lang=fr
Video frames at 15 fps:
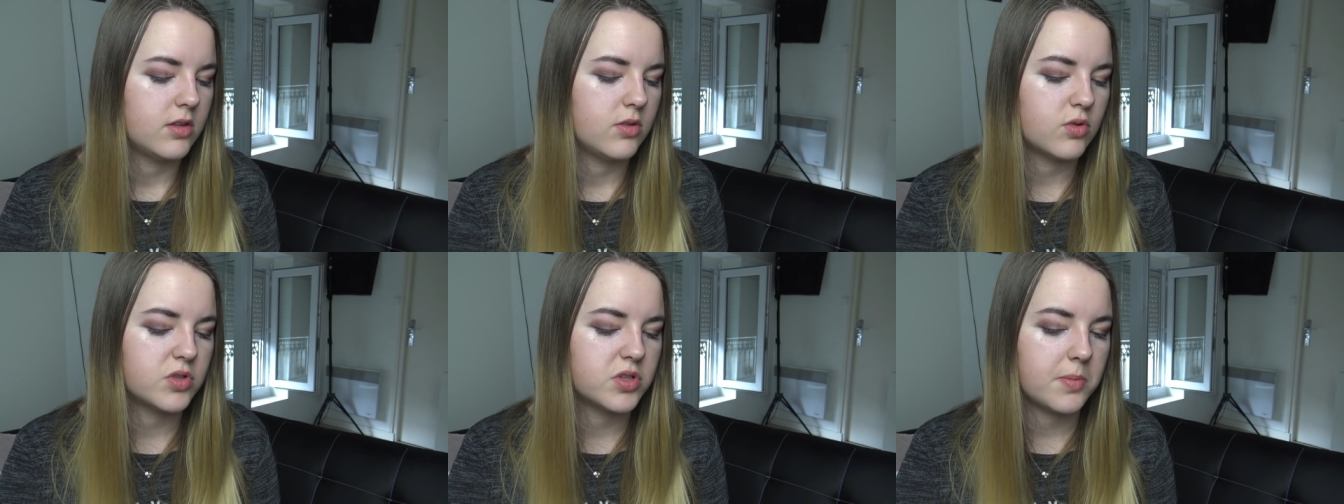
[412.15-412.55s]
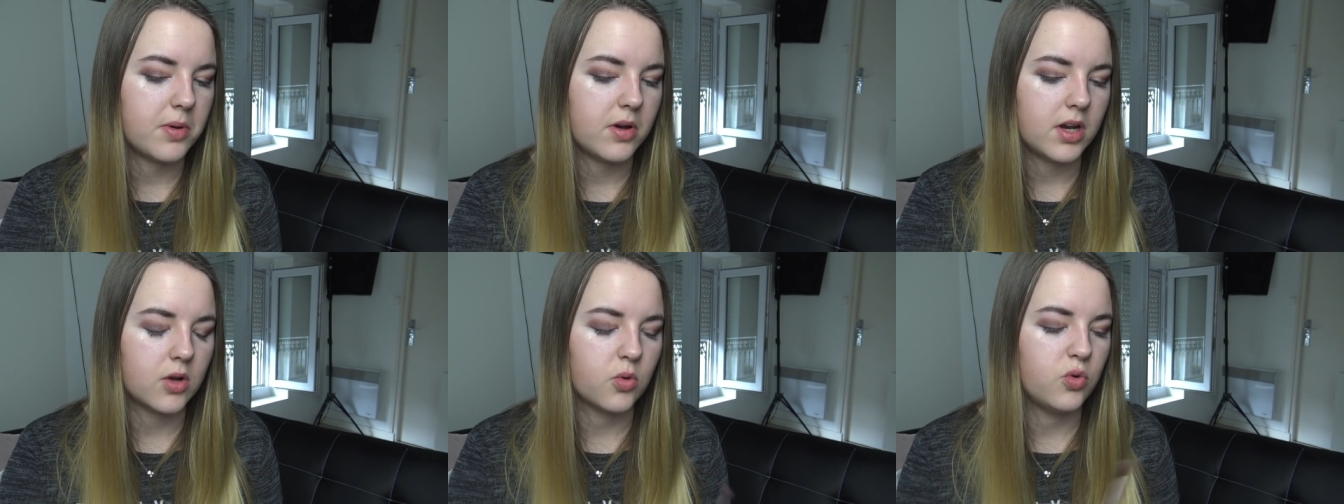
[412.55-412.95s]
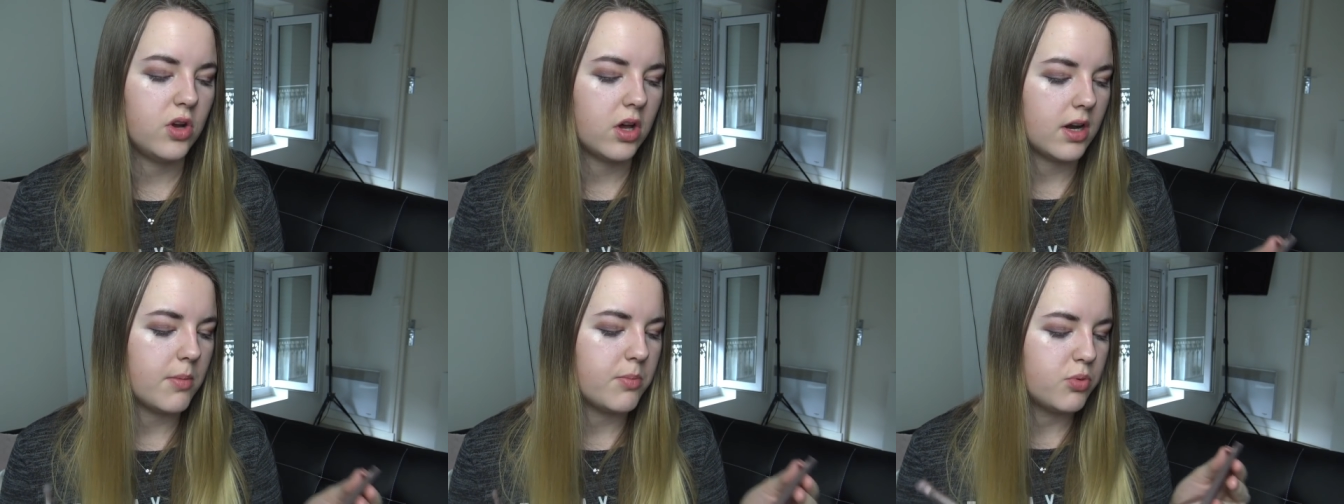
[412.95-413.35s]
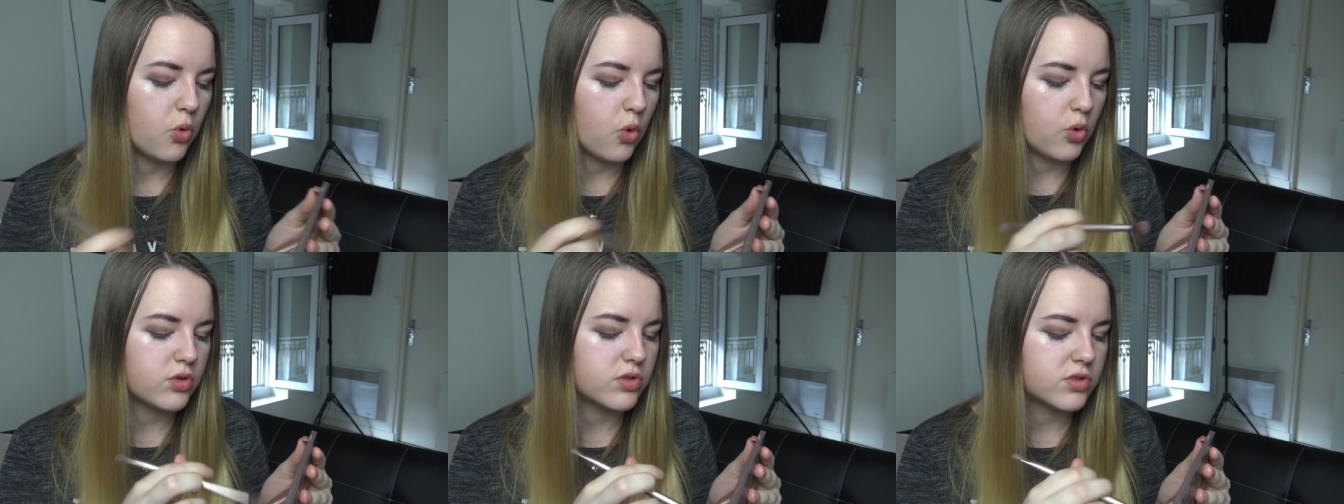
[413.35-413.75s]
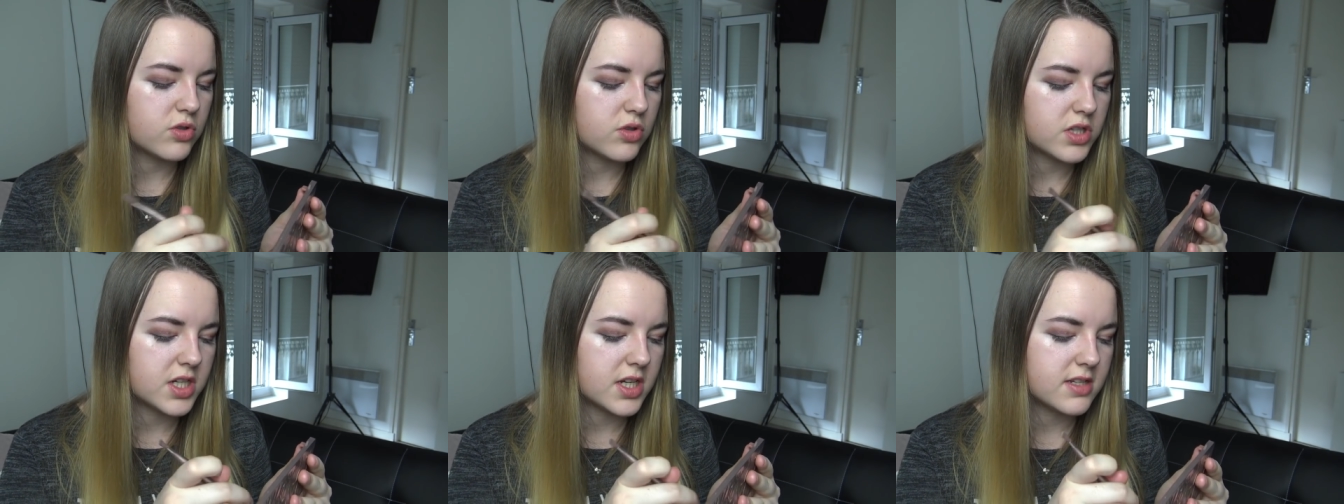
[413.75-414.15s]
Donc je vais prendre la couleur la plus rose
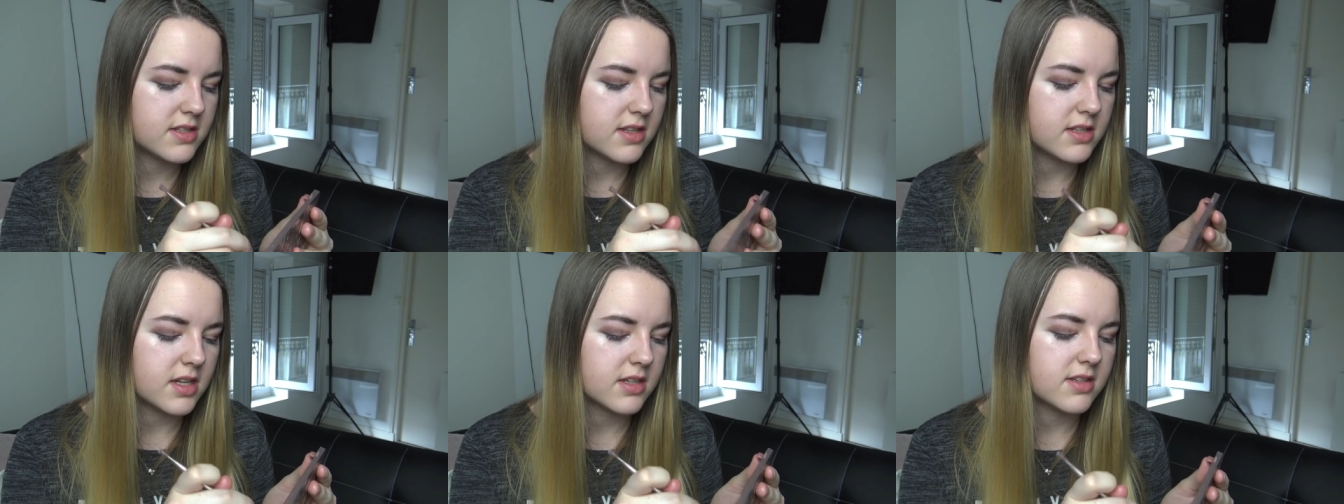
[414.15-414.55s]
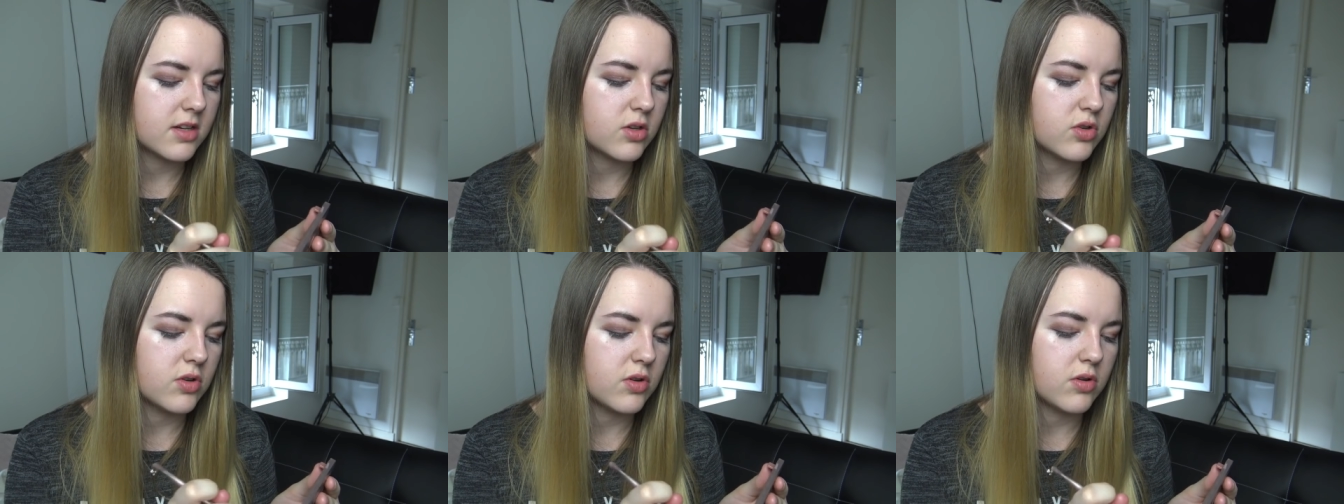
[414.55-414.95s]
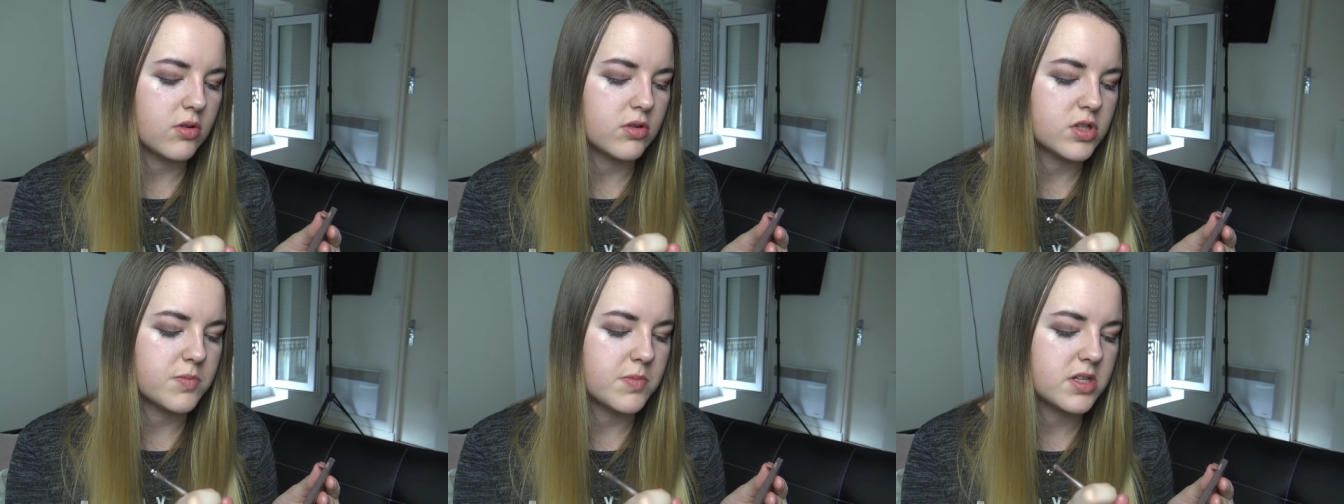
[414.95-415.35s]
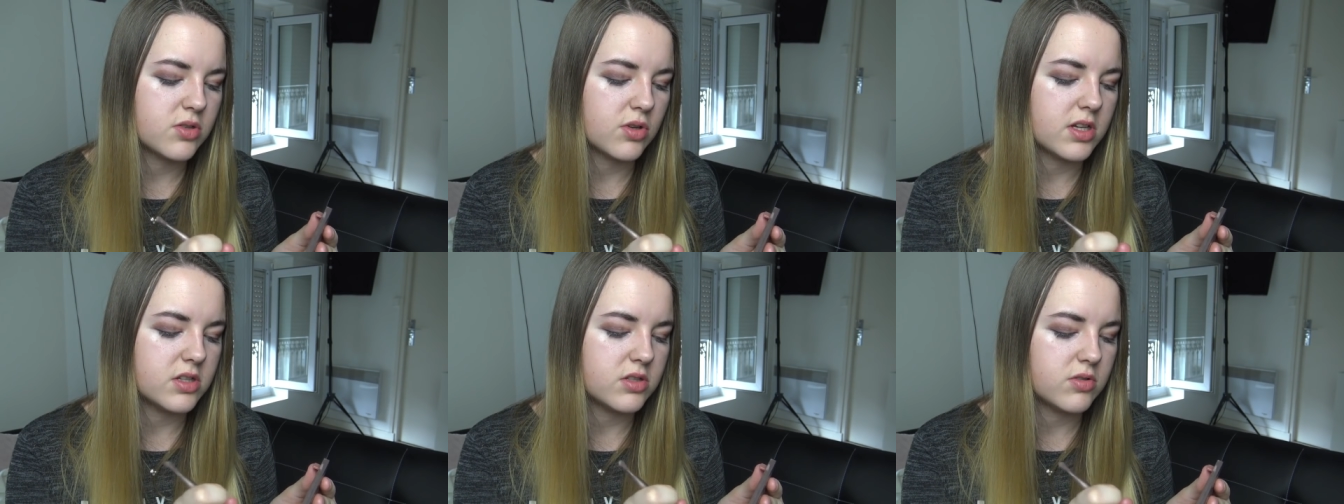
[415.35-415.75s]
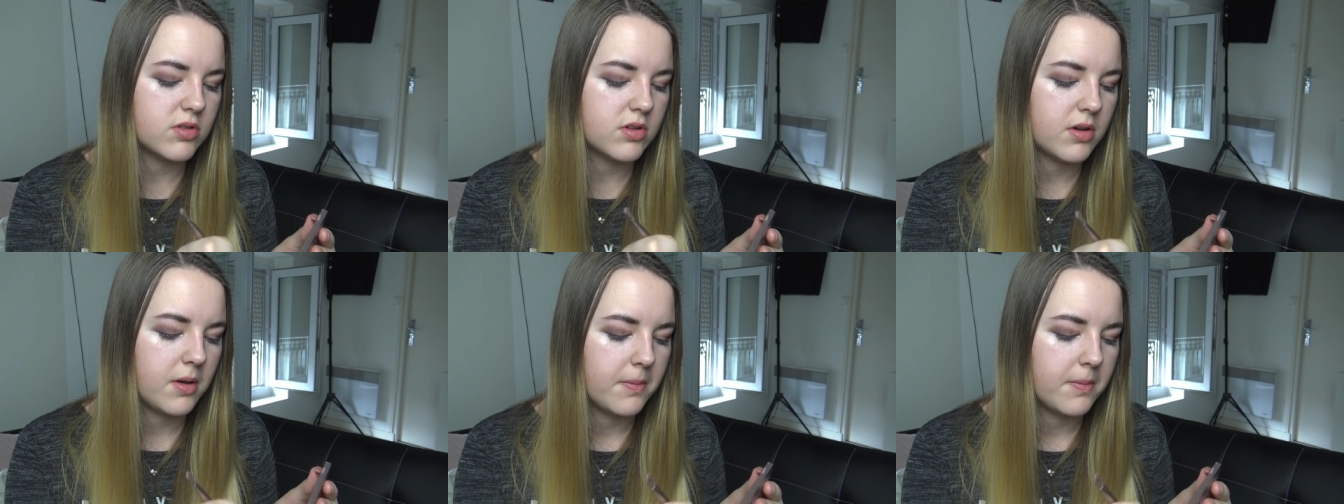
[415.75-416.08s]
que j'ai, c'est-à-dire celle que je mets sur les yeux.